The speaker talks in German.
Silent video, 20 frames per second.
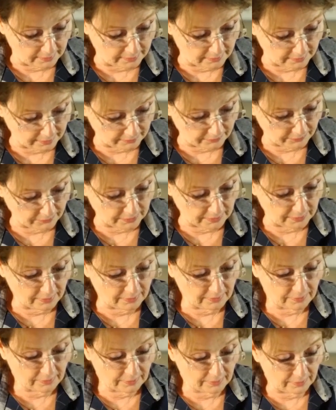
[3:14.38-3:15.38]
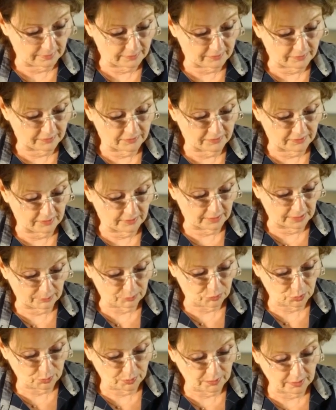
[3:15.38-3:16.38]
Da war, als es
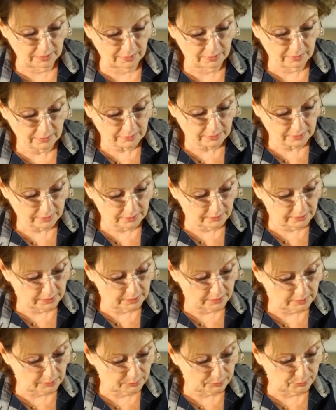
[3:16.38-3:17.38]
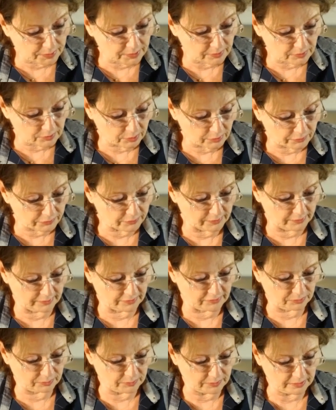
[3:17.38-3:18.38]
hinabsprang, der linke Pantoffel
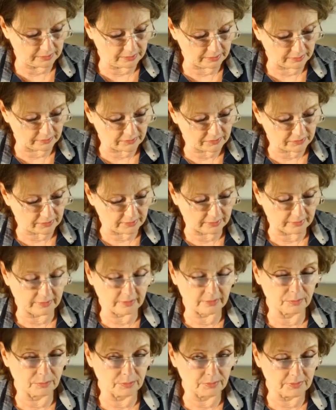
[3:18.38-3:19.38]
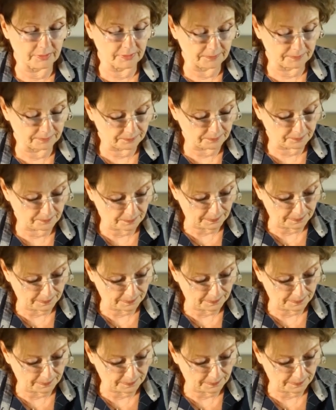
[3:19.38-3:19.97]
des Mädchens hängen geblieben.